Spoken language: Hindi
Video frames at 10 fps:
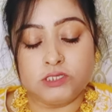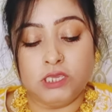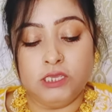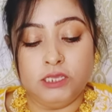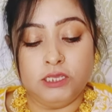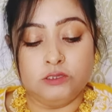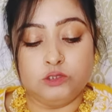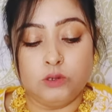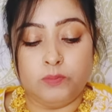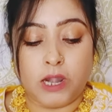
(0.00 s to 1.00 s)
इसकी
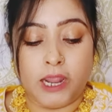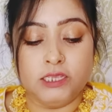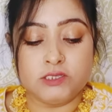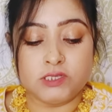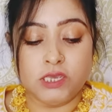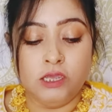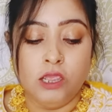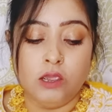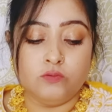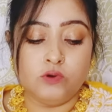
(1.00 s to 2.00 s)
जो प्राइस है
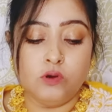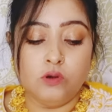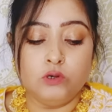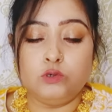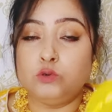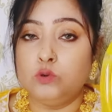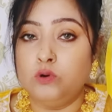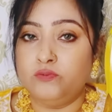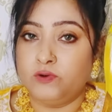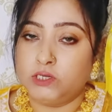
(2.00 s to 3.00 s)
वो
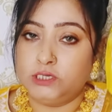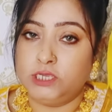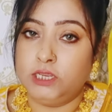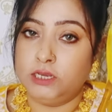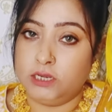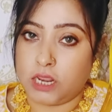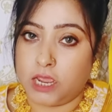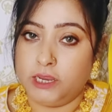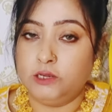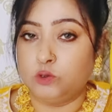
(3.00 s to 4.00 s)
टू फोर्टी
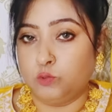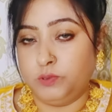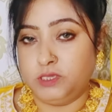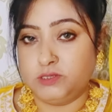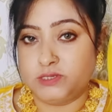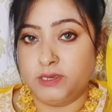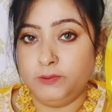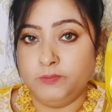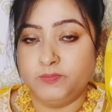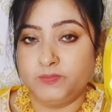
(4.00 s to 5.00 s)
नाइन रुपीज़ है
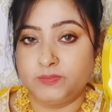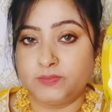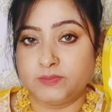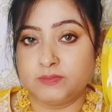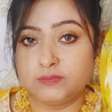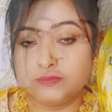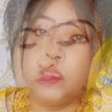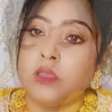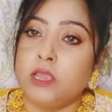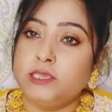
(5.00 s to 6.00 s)

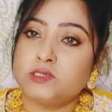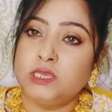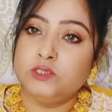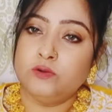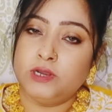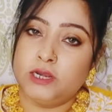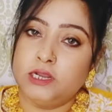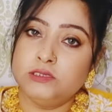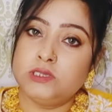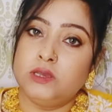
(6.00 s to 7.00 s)
इसकी जो
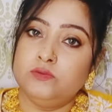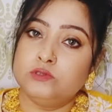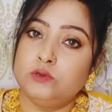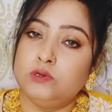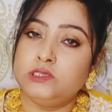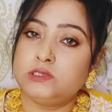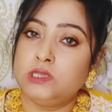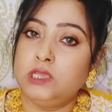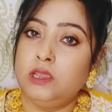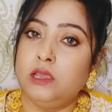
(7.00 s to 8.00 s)
फ्रेग्रेंस है वो थोड़ी सी
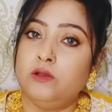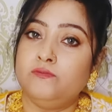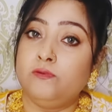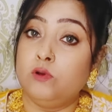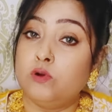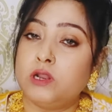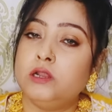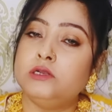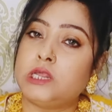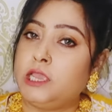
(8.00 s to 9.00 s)

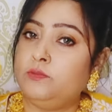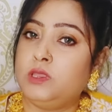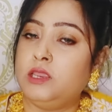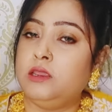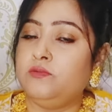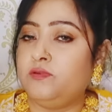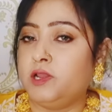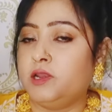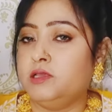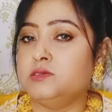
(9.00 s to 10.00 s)
फ्लोरल टाइप की
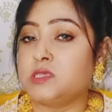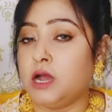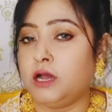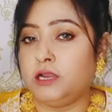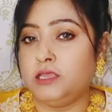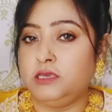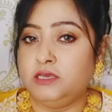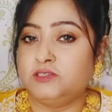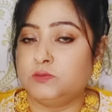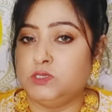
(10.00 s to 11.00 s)
फ्रेग्रेंस आ रही है
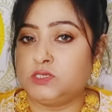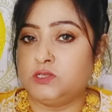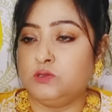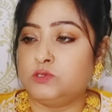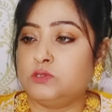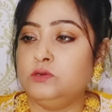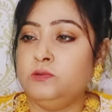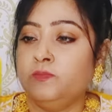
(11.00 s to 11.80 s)
इसमें से दोस्तों